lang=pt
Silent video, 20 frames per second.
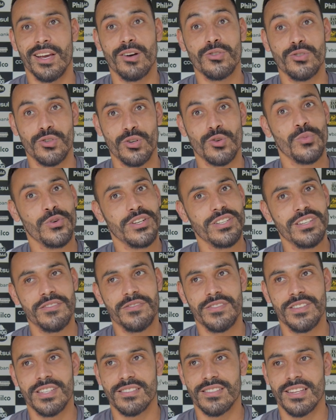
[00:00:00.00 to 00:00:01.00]
é um jogo muito
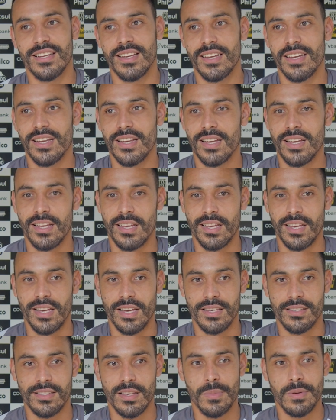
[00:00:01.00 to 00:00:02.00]
difícil, né?
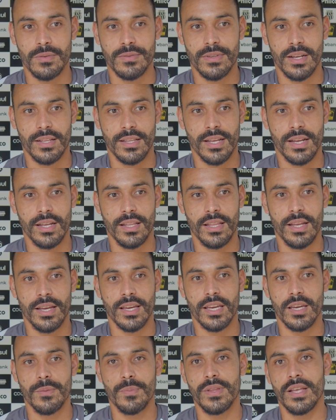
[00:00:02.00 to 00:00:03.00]
É, sabemos a, da, da
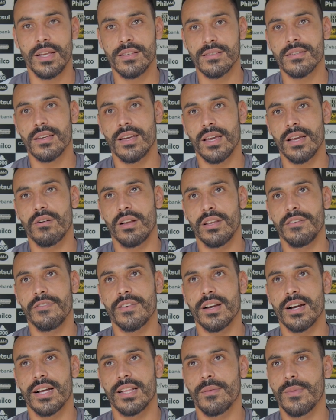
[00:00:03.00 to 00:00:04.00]
equipe deles que é
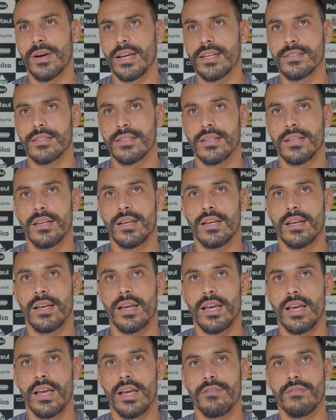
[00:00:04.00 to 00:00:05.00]
qualificada, mas
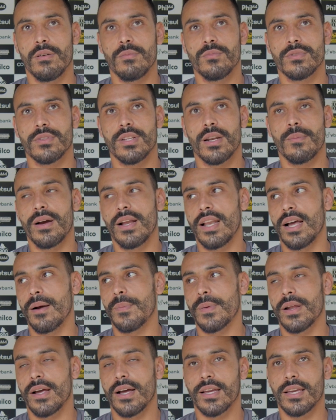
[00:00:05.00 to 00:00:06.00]
é, vamos trabalhar
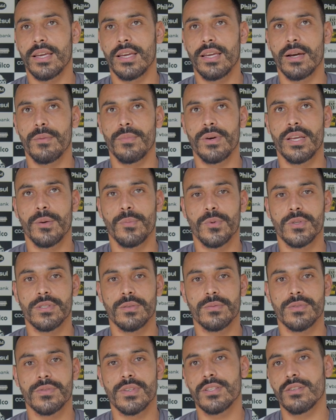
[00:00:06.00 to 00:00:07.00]
para que amanhã
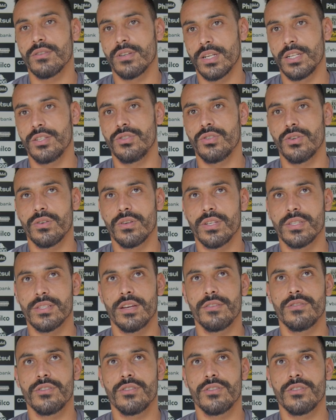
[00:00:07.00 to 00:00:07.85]
possamos fazer um grande jogo e sair